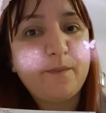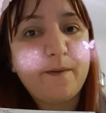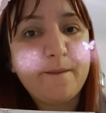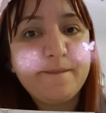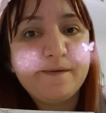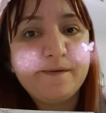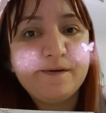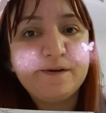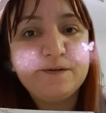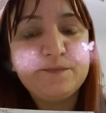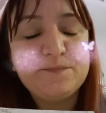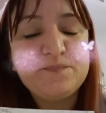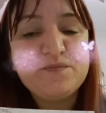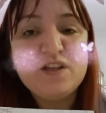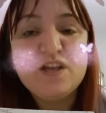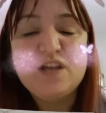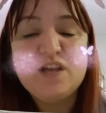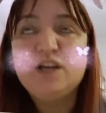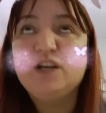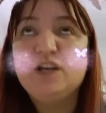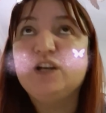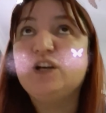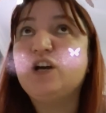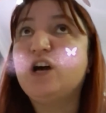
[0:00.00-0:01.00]
mı
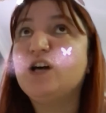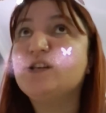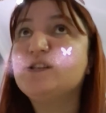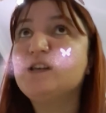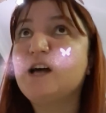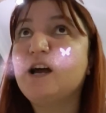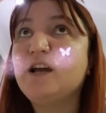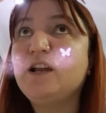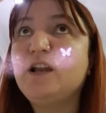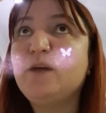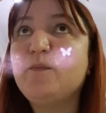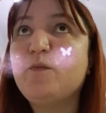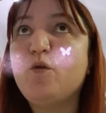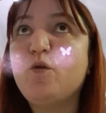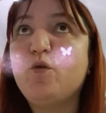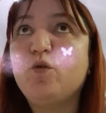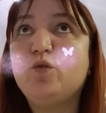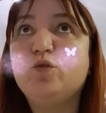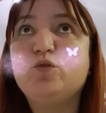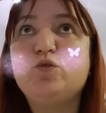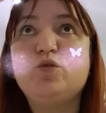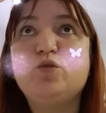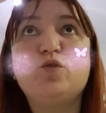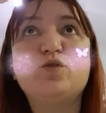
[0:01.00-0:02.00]
kazayla mı
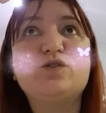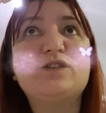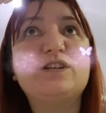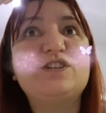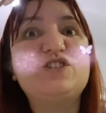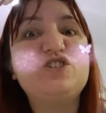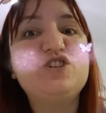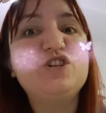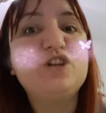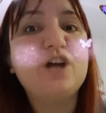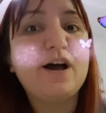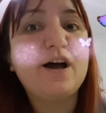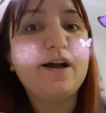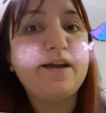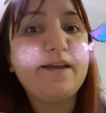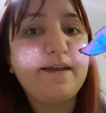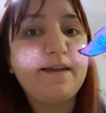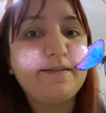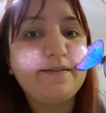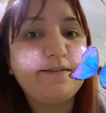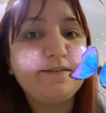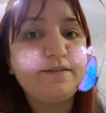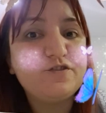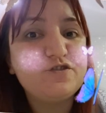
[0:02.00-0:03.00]
oldu yoksa
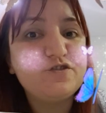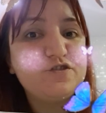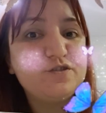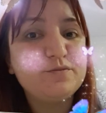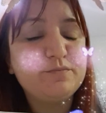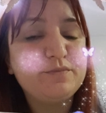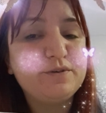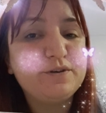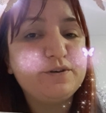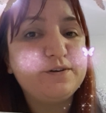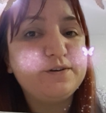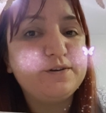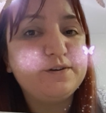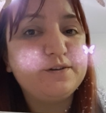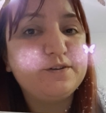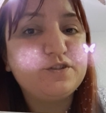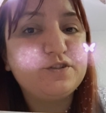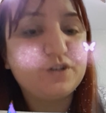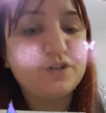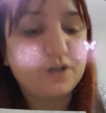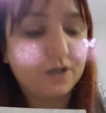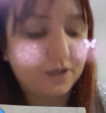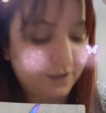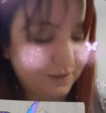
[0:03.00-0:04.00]
cinayet için mi
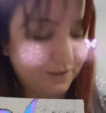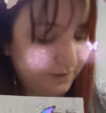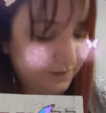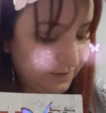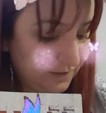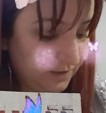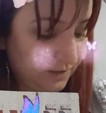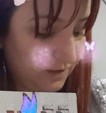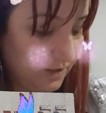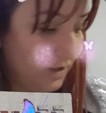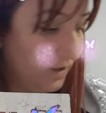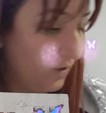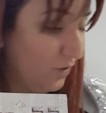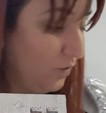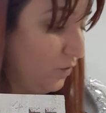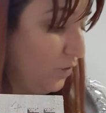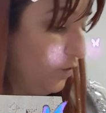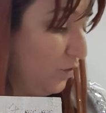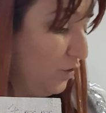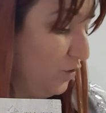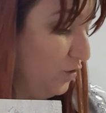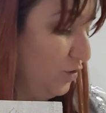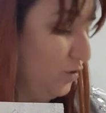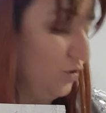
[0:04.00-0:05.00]
çıkarıldı?
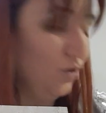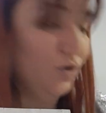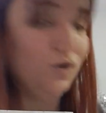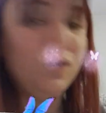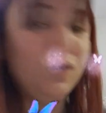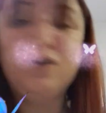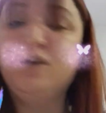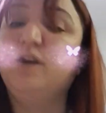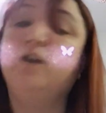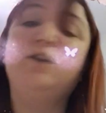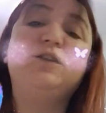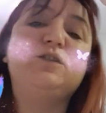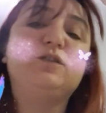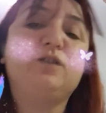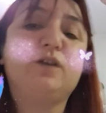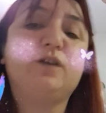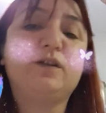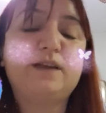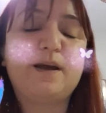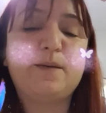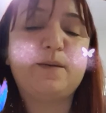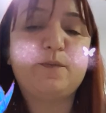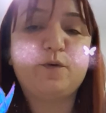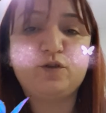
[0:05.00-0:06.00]
Olo
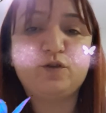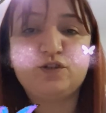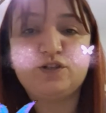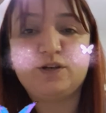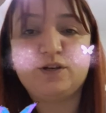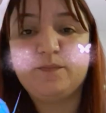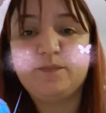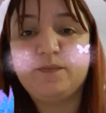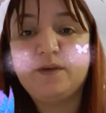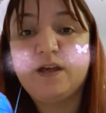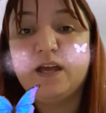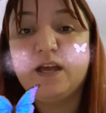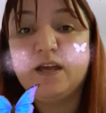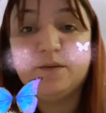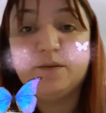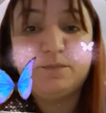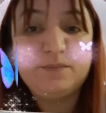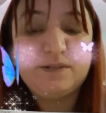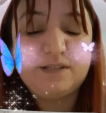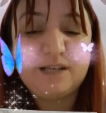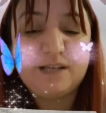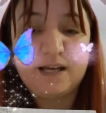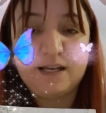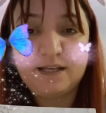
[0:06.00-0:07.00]
tamam oynayacağım.
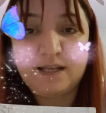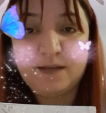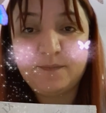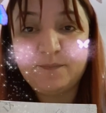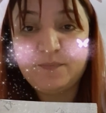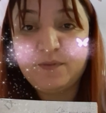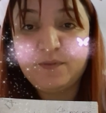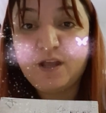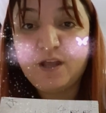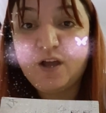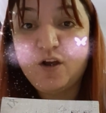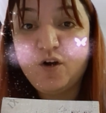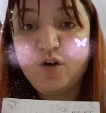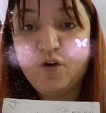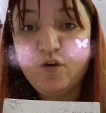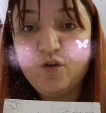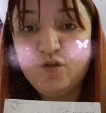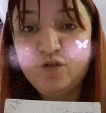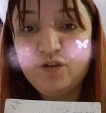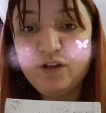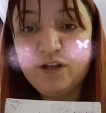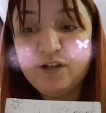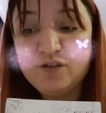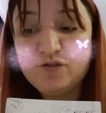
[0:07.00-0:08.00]
Bir saniye.
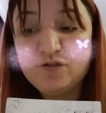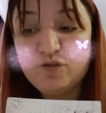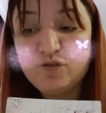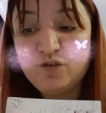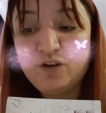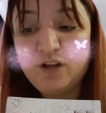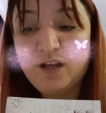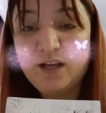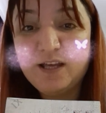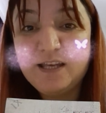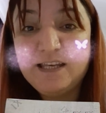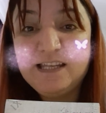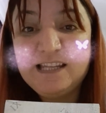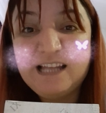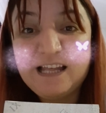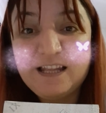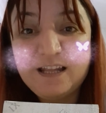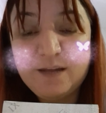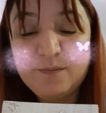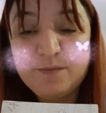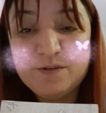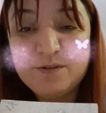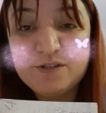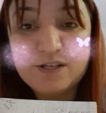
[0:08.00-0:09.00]
Ondan sonra
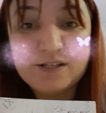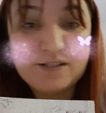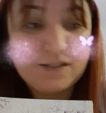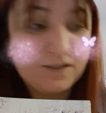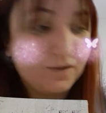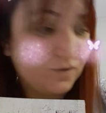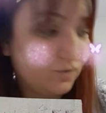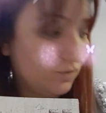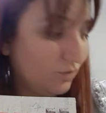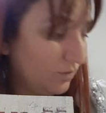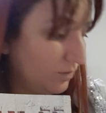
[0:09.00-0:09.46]
inanamayacaksınız.